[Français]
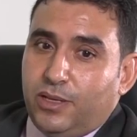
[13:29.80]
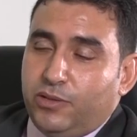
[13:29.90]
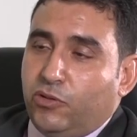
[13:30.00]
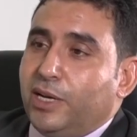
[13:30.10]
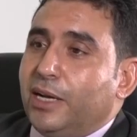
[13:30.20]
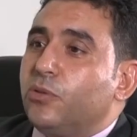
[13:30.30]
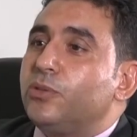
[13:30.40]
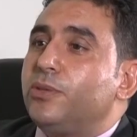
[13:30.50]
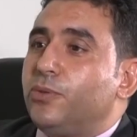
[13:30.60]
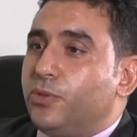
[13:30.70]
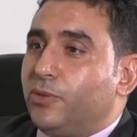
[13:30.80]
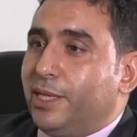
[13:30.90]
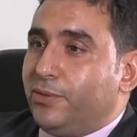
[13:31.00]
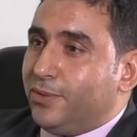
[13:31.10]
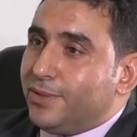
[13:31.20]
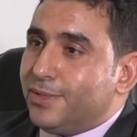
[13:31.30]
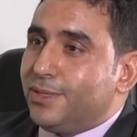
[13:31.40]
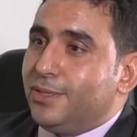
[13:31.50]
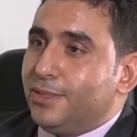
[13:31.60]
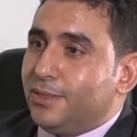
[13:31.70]
Dans la constitution de la
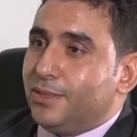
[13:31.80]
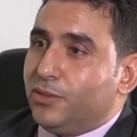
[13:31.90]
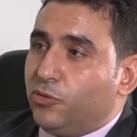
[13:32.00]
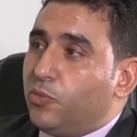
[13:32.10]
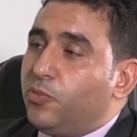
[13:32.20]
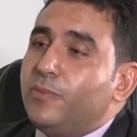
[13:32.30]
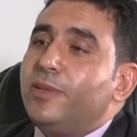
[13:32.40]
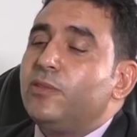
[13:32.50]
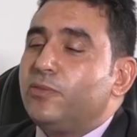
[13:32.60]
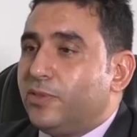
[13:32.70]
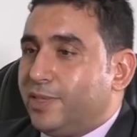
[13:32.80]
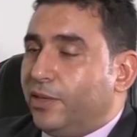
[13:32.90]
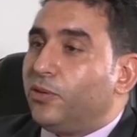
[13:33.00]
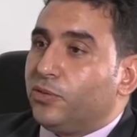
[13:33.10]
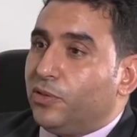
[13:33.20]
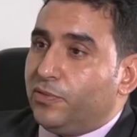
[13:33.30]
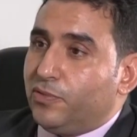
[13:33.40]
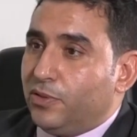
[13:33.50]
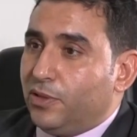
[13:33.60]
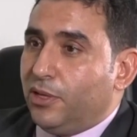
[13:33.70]
Tunisie, depuis
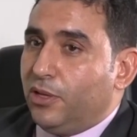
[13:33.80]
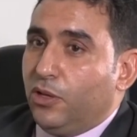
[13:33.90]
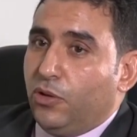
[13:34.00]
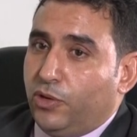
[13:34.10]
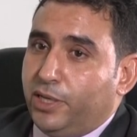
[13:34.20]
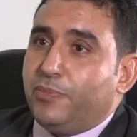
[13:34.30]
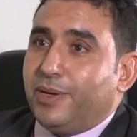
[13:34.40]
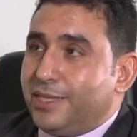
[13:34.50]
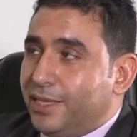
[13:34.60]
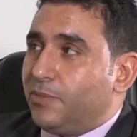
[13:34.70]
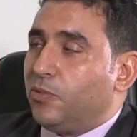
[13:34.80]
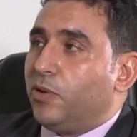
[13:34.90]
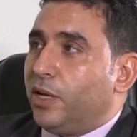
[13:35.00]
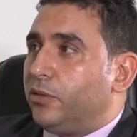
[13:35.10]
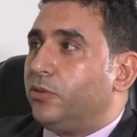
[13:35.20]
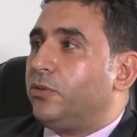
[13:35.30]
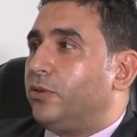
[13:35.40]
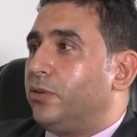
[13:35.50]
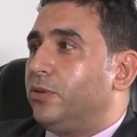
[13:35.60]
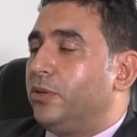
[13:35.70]
1959, on est pratiquement à
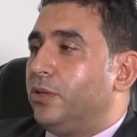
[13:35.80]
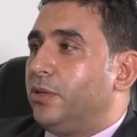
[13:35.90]
notre...